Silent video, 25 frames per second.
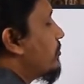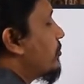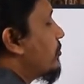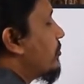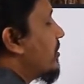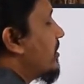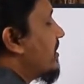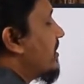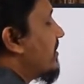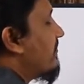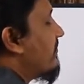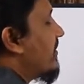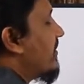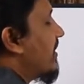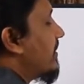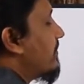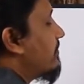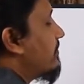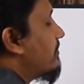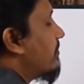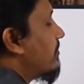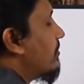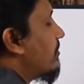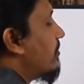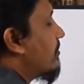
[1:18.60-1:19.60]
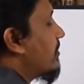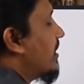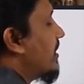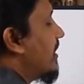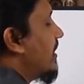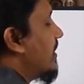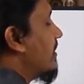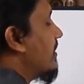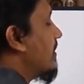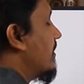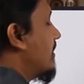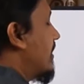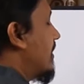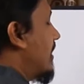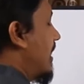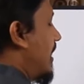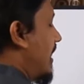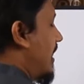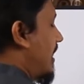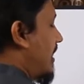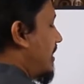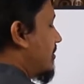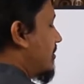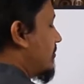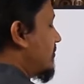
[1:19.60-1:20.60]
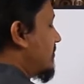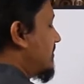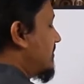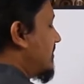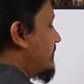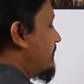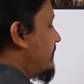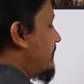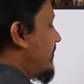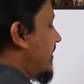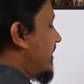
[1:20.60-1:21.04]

টোয়েন্টি ফাইভ ওকে আর হচ্ছে